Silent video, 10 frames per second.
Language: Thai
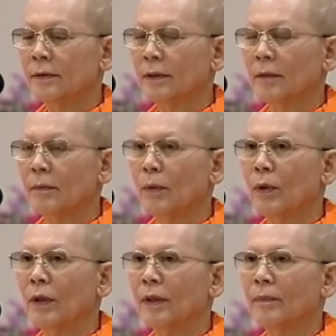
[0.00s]
ซึ่งบุ
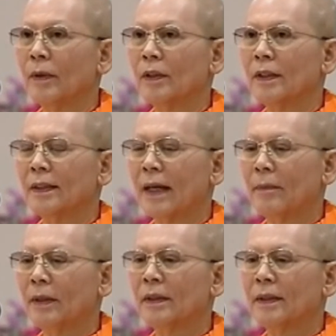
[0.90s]
ญพอเธอ
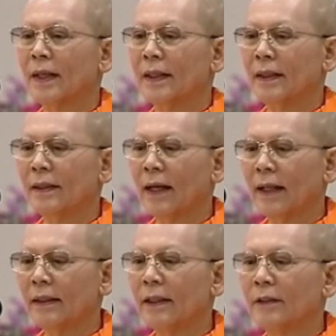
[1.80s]
ทำแล้วเธอจะอธิษฐา
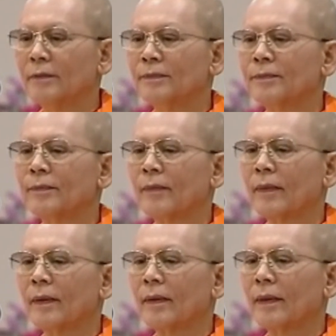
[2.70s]
นจิต
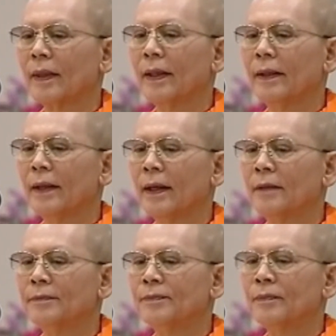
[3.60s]
เนี่ยจ้ะ
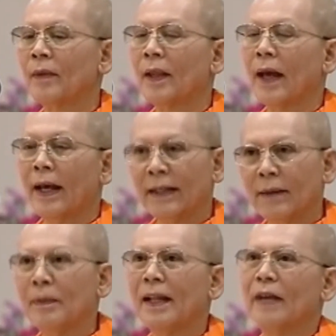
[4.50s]
อันไหน
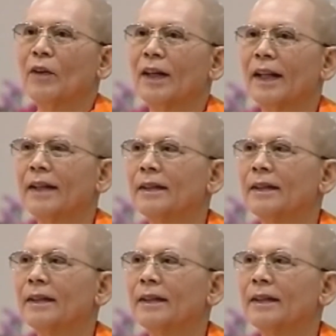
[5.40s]
มันแรงกว่ากัน